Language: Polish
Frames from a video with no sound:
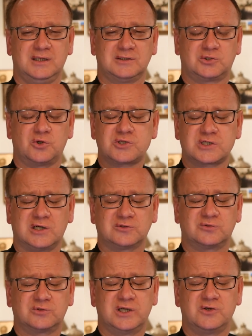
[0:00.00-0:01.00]
Troska o
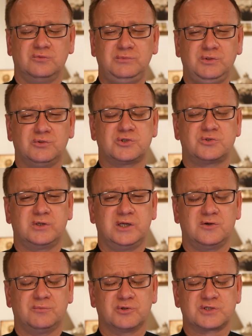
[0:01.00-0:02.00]
drugiego, miłość
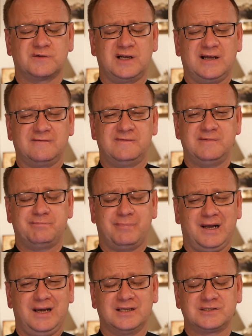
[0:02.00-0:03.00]
drugiego pozwala
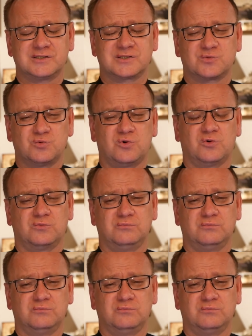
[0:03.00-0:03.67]
wypalać zło.